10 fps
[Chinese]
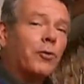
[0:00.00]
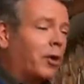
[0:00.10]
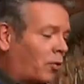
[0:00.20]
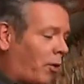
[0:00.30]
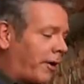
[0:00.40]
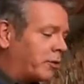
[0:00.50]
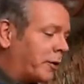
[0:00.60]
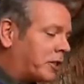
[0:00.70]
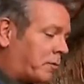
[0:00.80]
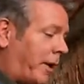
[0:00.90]
制造商
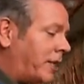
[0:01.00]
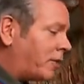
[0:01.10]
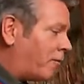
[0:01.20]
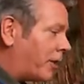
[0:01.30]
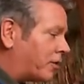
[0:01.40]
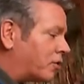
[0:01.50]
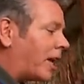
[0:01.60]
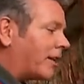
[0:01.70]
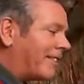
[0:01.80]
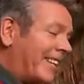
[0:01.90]
要求灯具的间
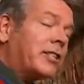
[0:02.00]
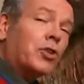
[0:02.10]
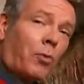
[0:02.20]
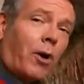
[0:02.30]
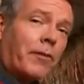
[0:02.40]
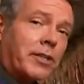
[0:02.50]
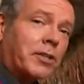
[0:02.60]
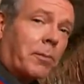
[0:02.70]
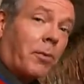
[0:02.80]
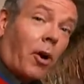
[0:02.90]
距至少要
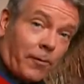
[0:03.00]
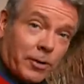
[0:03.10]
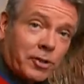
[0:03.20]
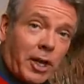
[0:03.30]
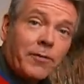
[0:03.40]
十二英寸。